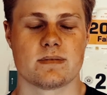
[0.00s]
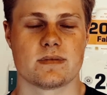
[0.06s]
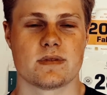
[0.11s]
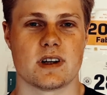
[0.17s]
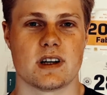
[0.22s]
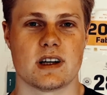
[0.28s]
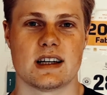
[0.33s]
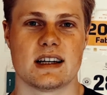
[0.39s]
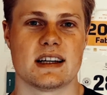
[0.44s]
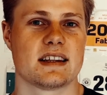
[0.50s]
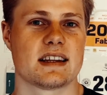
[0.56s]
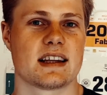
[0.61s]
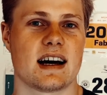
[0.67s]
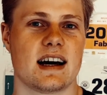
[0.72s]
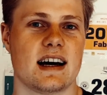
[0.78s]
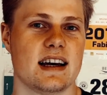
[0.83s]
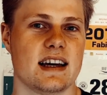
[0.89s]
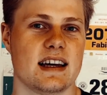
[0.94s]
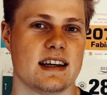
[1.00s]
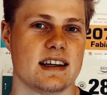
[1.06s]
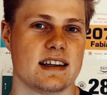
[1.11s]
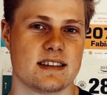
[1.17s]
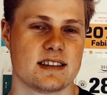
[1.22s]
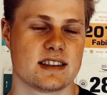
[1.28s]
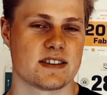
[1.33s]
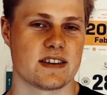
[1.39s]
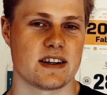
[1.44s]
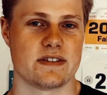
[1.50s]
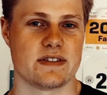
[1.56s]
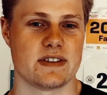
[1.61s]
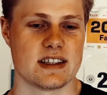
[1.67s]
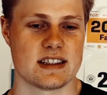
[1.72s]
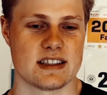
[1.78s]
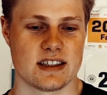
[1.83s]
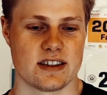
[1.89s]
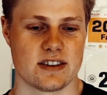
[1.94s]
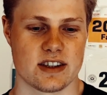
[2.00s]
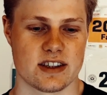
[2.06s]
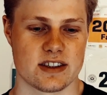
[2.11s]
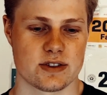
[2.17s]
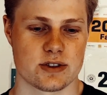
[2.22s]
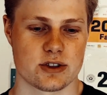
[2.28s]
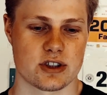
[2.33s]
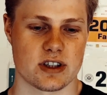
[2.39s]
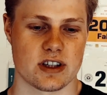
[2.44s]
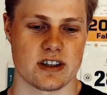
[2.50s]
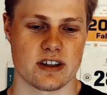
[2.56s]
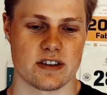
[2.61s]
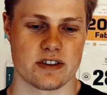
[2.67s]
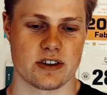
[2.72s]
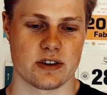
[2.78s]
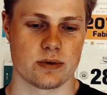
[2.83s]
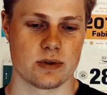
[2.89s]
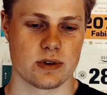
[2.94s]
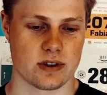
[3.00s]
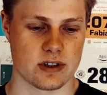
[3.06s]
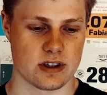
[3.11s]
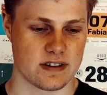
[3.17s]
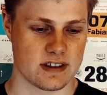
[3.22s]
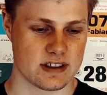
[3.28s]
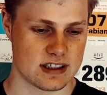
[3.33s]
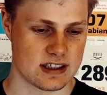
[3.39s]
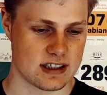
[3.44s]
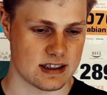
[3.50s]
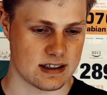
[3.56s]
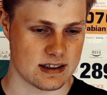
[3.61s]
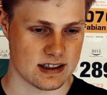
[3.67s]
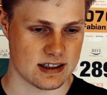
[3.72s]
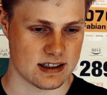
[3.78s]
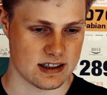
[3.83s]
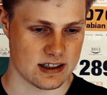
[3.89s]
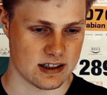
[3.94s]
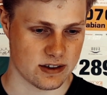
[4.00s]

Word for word: äh, 3,42 oder so stand auf der Uhr oder was hat er hier